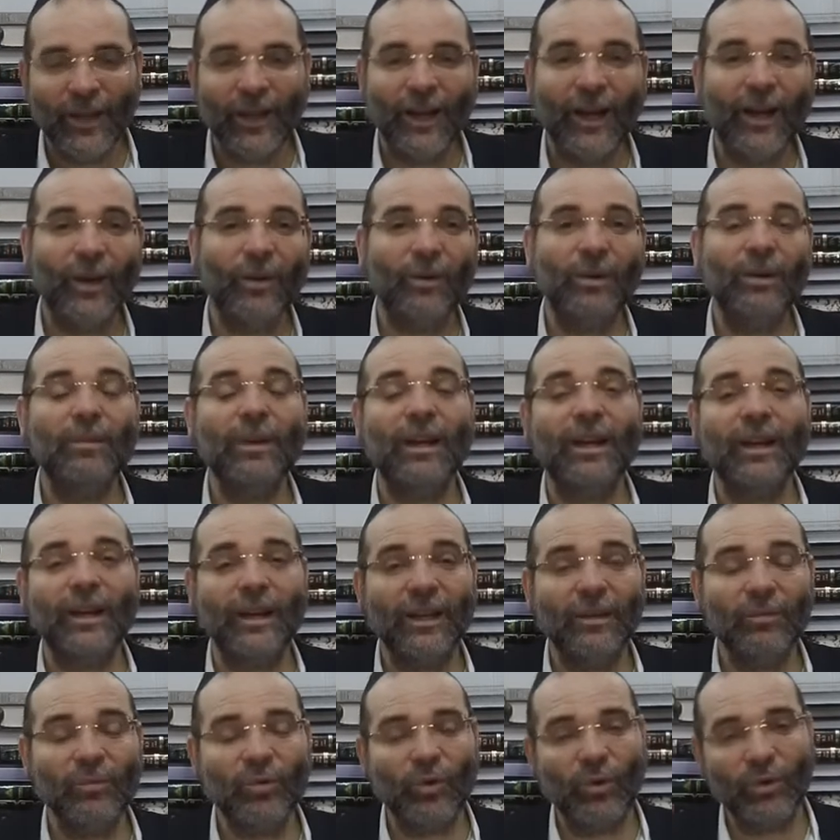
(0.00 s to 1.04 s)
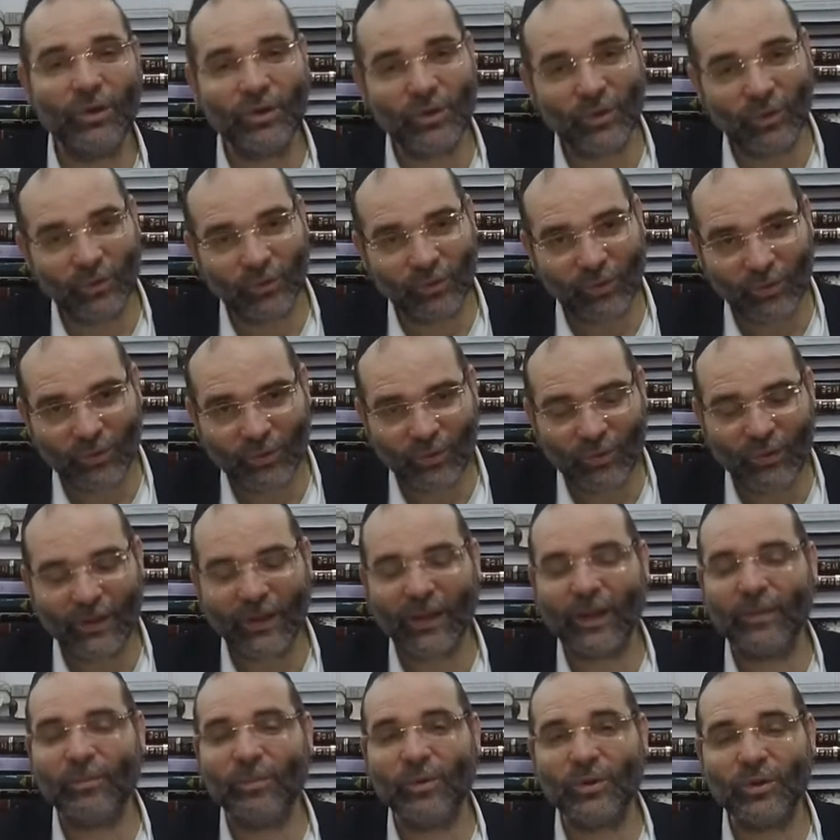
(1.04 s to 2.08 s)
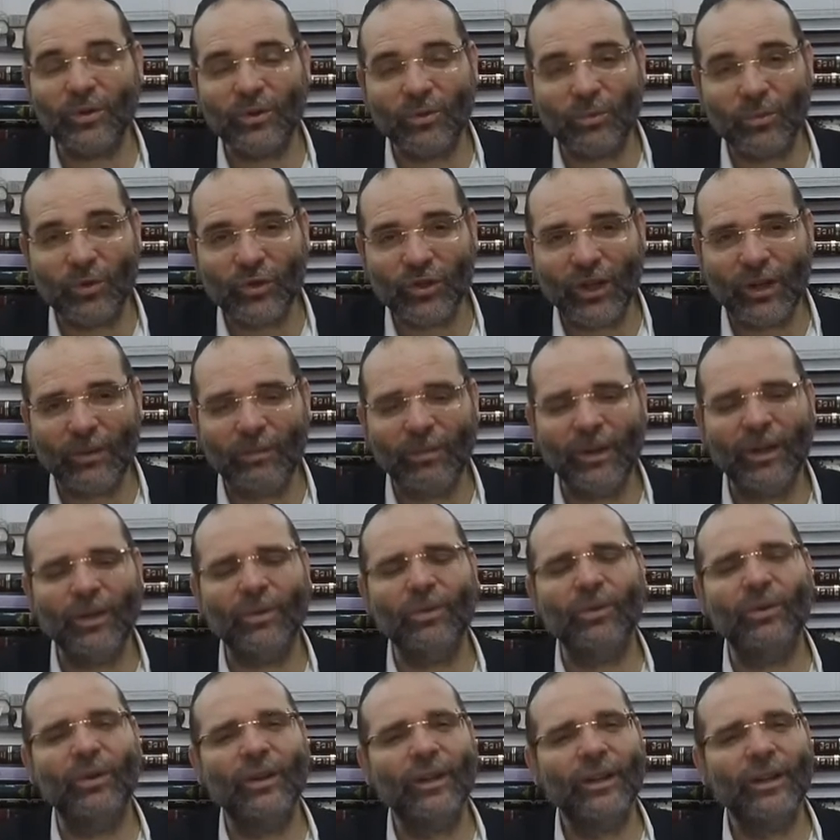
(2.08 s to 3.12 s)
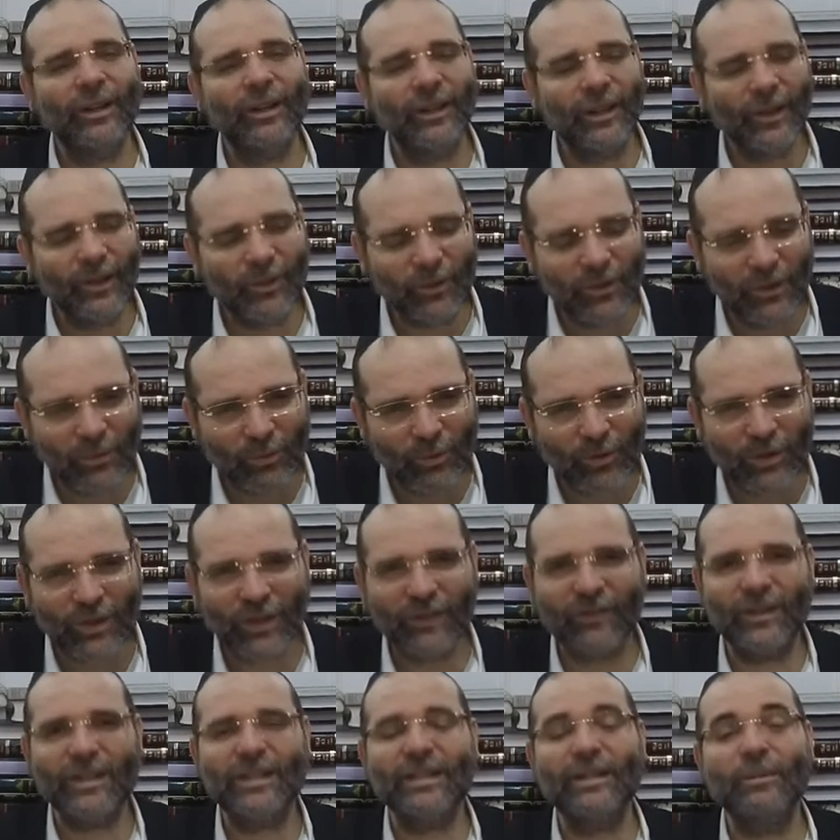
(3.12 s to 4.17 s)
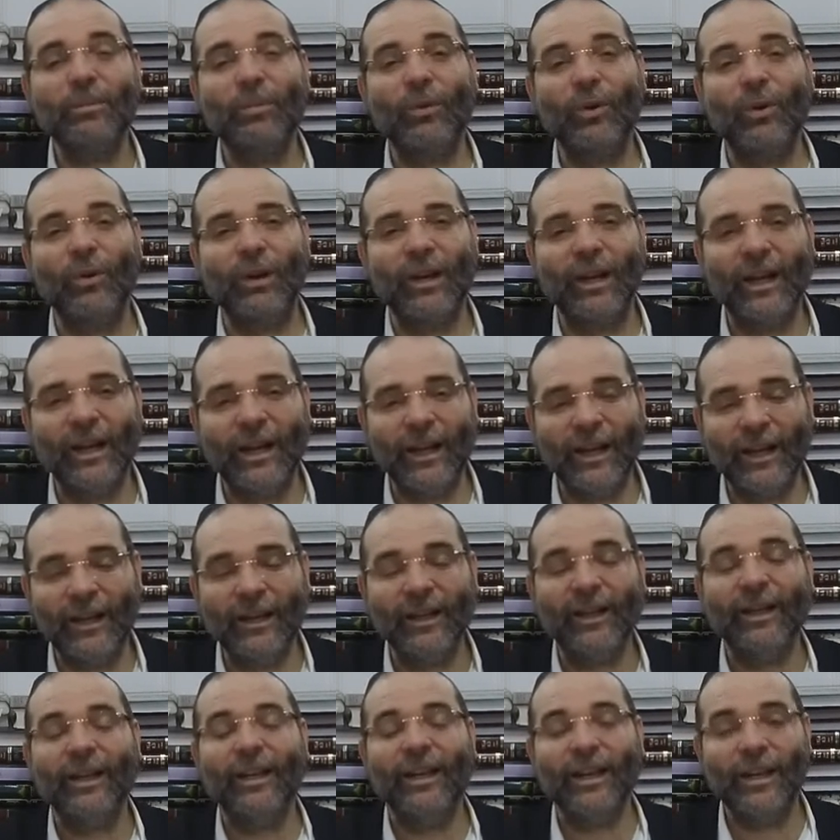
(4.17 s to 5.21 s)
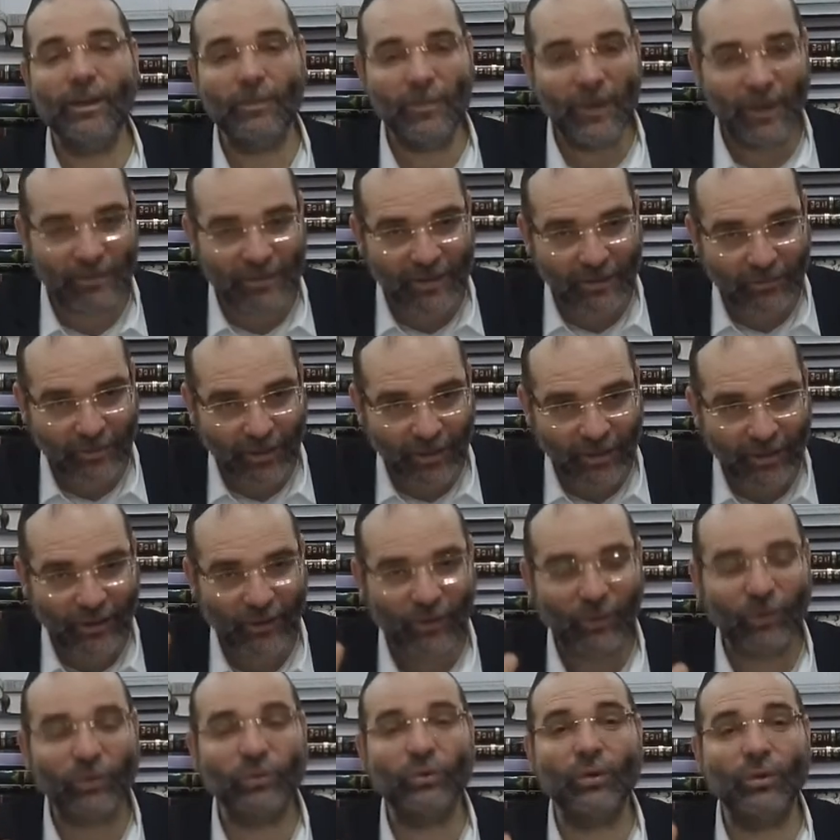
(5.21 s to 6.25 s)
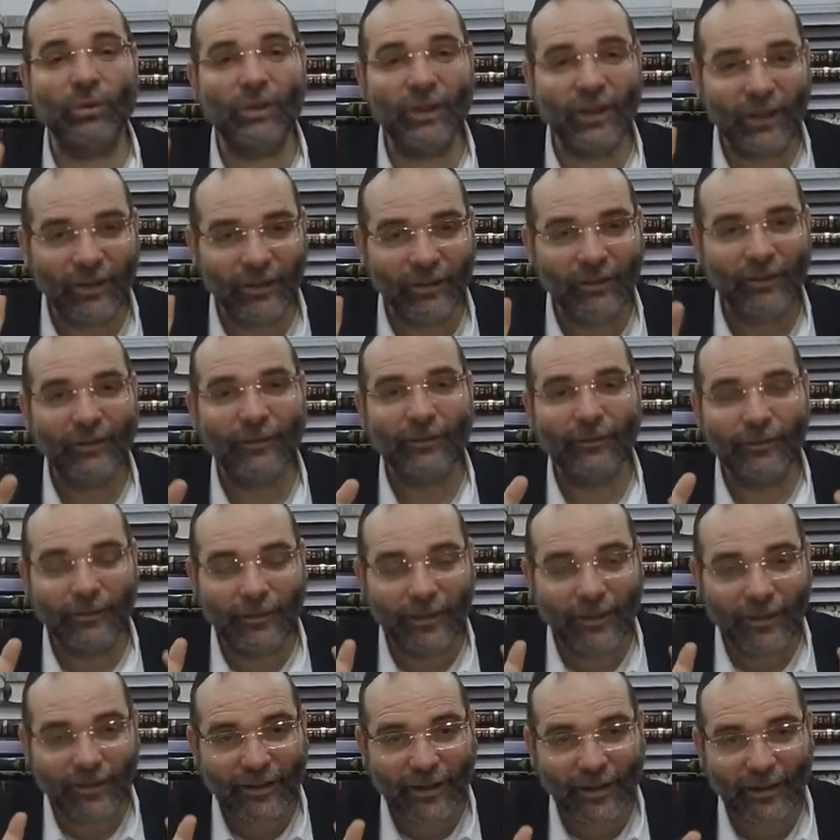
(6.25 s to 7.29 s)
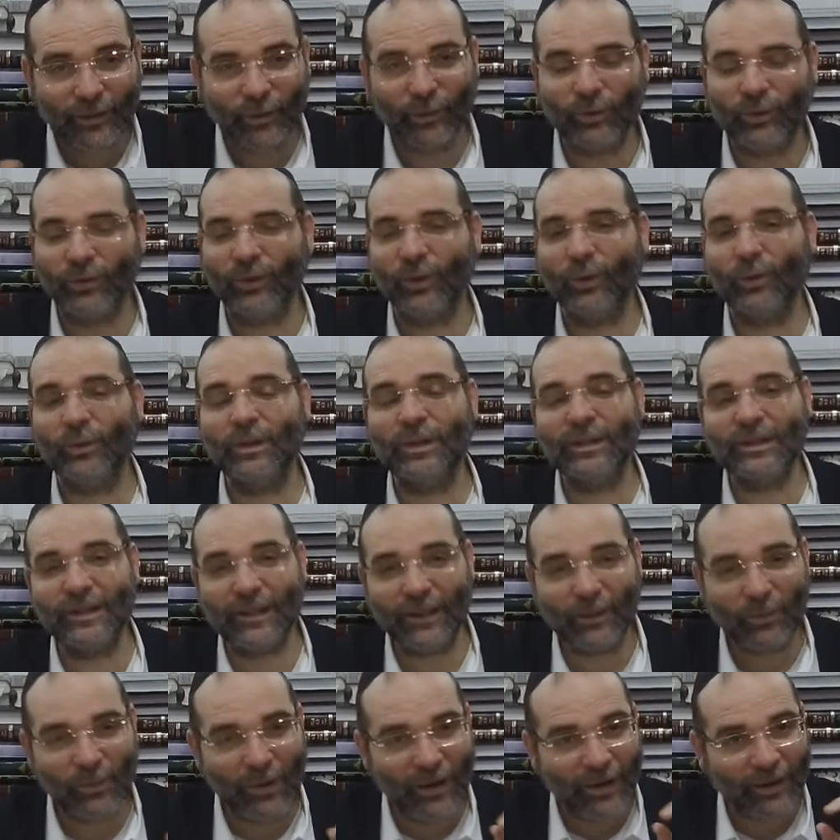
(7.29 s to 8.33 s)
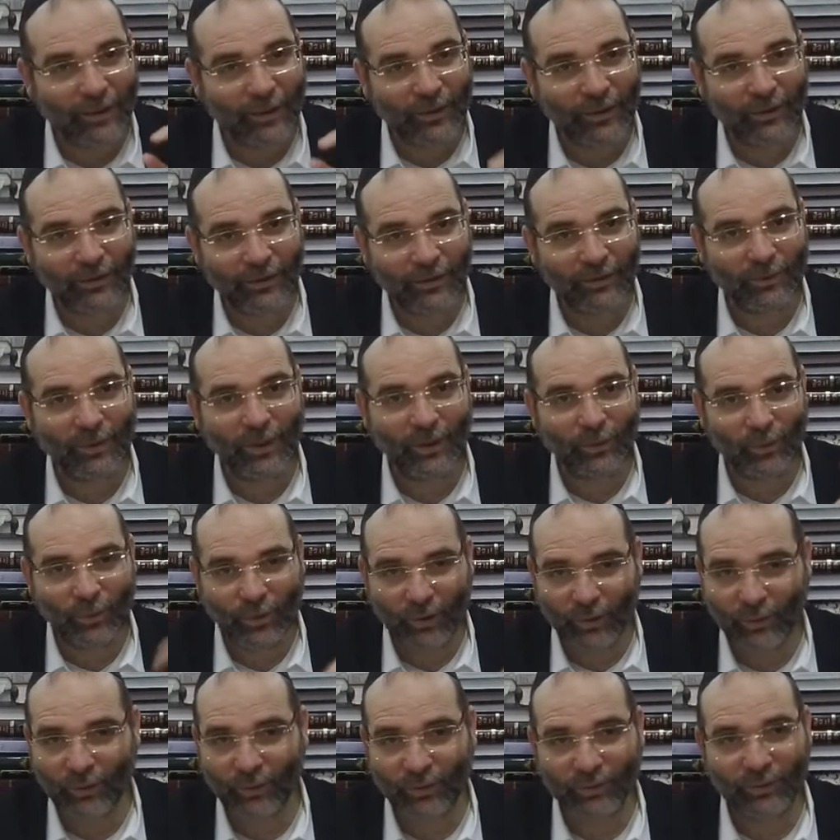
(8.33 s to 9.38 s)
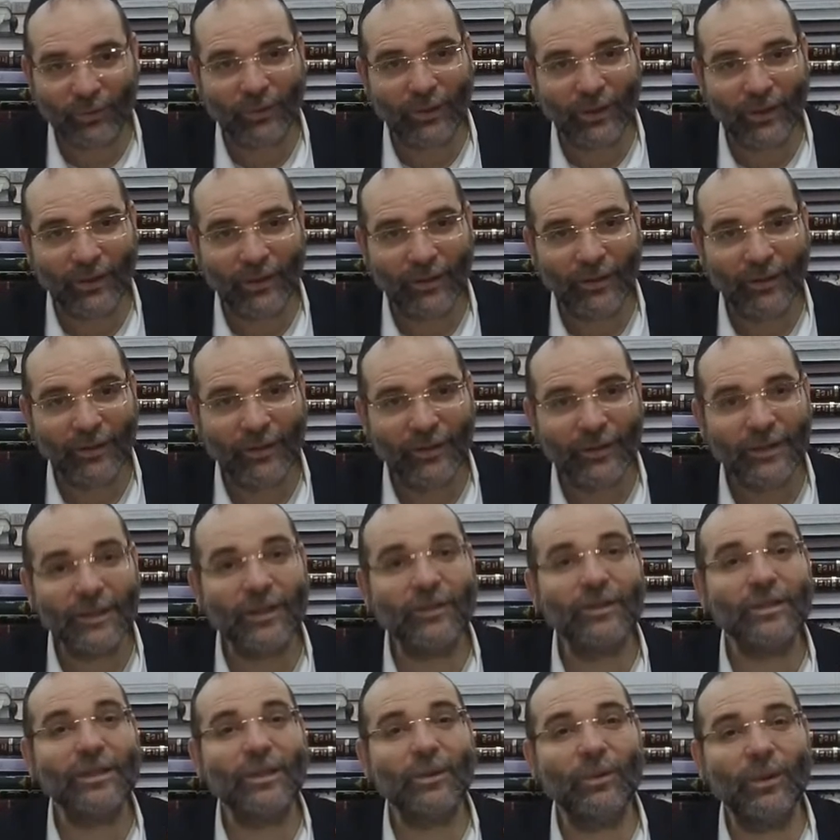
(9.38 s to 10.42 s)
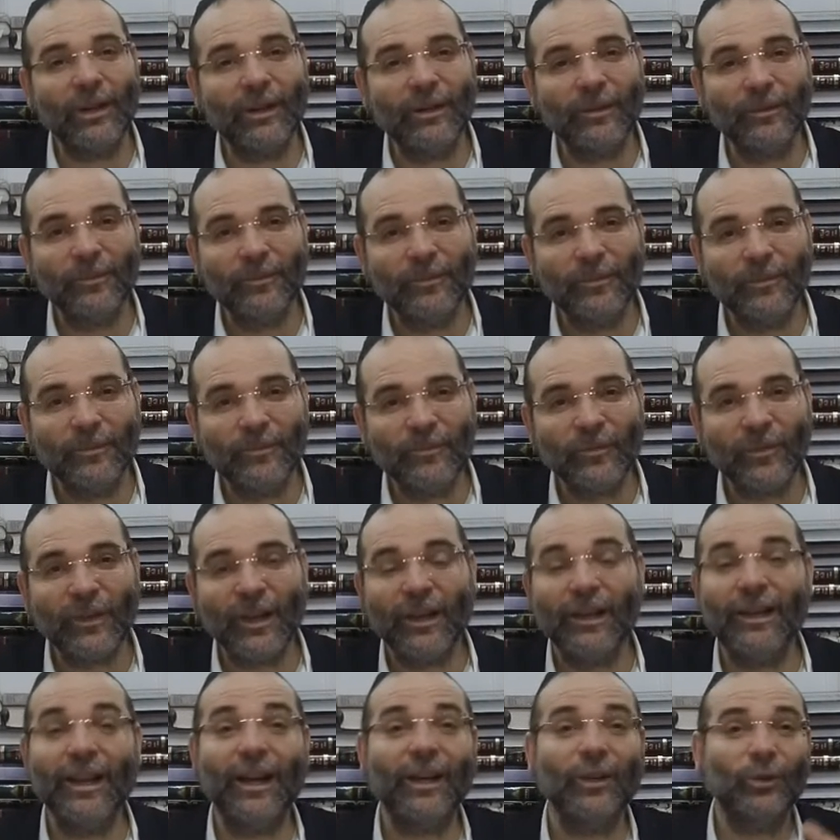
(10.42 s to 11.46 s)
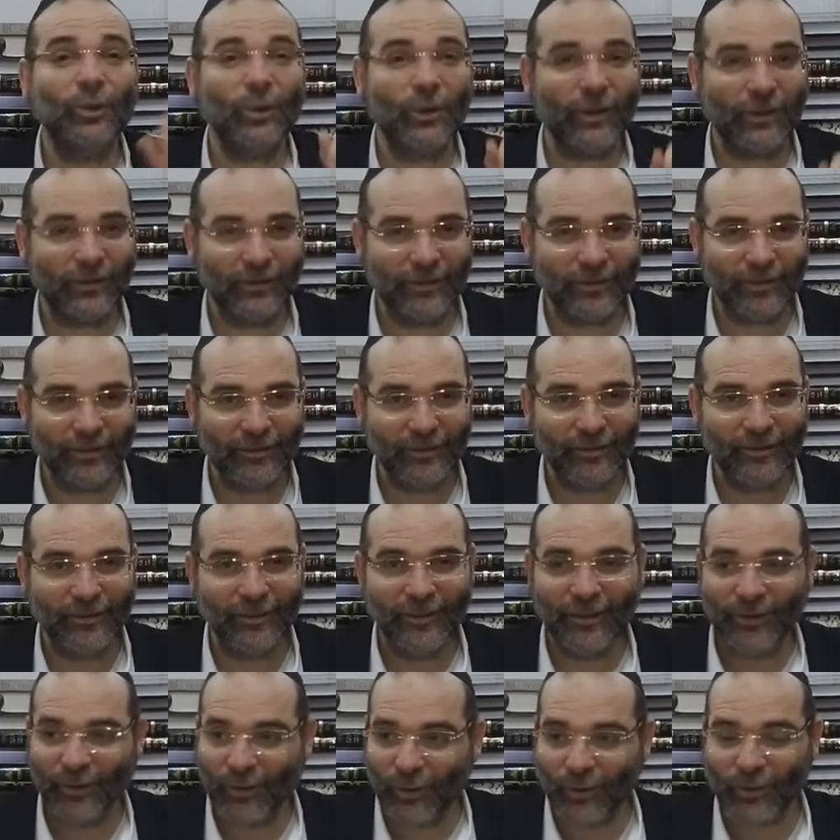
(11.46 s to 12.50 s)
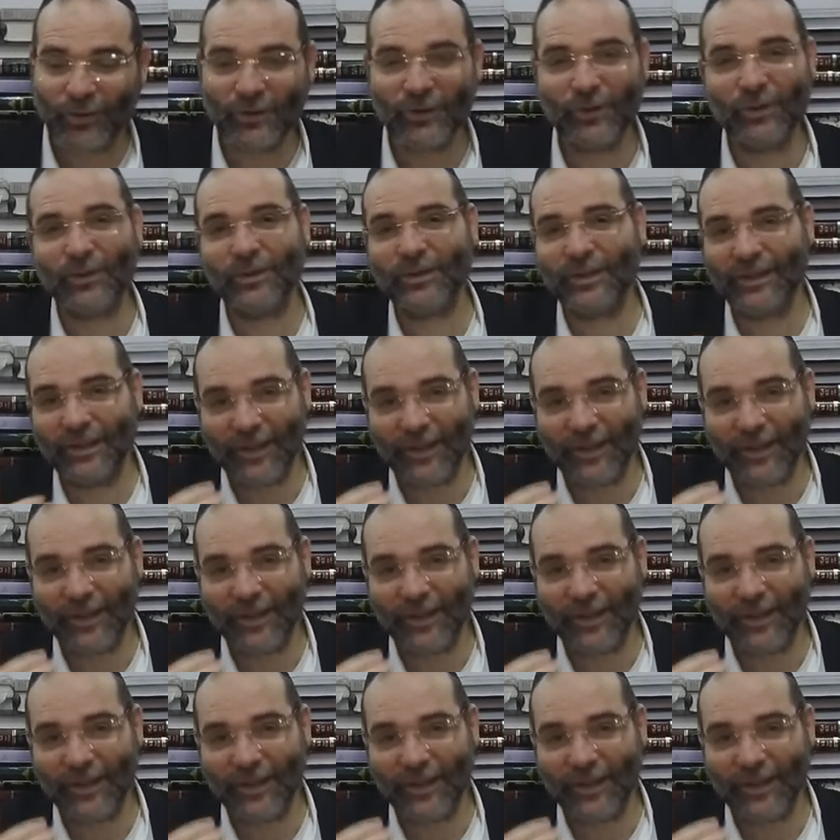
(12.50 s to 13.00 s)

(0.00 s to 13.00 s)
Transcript: Alors les malachim, quand ils ont entendu les réponses de Moshe Rabbeinu, ils ont dit Moshe, vas-y, prends-la. Et même, c'est marqué, ils lui ont donné des cadeaux. On dit, c'était quoi le cadeau qu'ils lui ont donné Vous savez, c'est quoi L'Aktoret, l'encens.